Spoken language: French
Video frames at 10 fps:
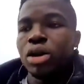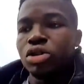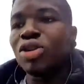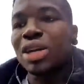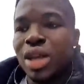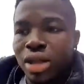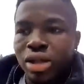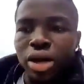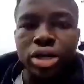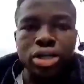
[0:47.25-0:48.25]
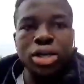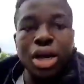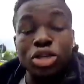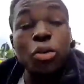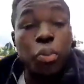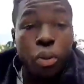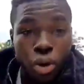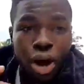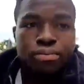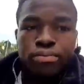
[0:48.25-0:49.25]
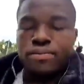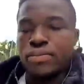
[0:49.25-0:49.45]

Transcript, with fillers: tu dois t'intéresser à ce programme.